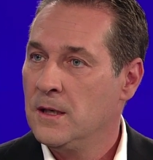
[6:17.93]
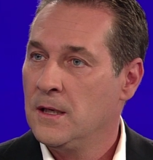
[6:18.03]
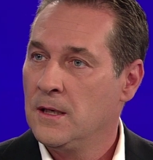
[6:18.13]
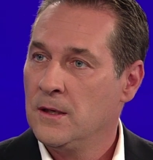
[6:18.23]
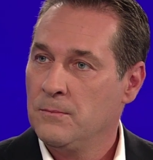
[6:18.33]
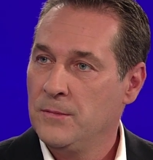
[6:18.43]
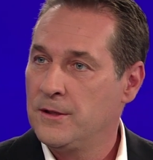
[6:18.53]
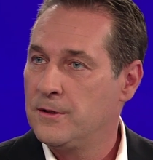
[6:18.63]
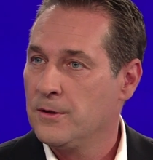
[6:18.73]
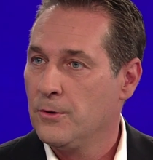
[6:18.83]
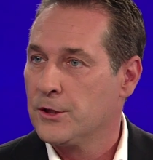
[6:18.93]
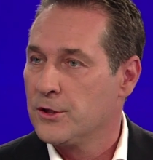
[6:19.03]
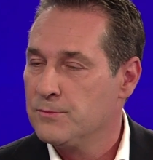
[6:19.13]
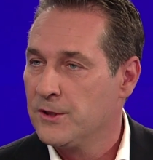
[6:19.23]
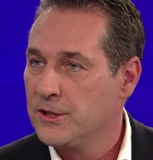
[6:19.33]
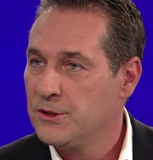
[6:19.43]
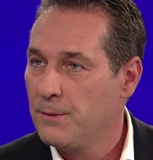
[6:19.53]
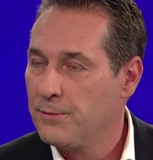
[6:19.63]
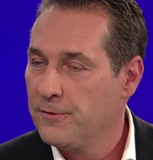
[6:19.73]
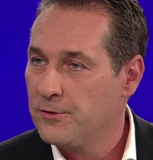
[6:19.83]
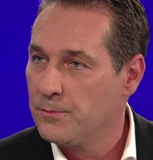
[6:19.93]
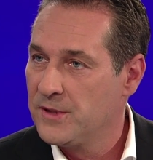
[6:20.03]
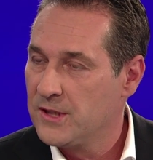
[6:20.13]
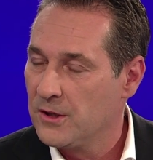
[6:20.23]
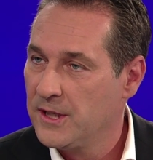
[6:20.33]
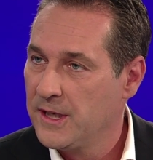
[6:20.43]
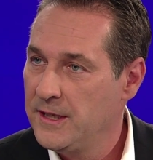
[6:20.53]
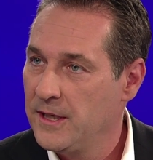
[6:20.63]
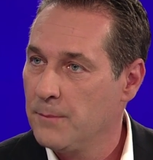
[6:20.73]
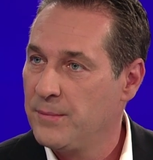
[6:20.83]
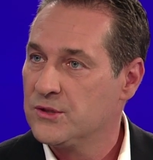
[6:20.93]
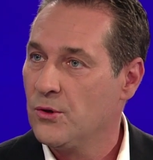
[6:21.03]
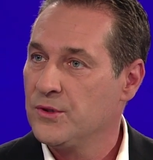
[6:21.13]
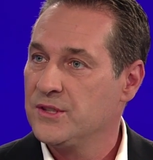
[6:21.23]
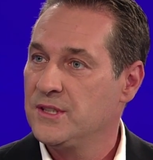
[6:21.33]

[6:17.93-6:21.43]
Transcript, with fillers: äh, mit, ohne dass man das überprüft, ob das auch die richtige Person ist.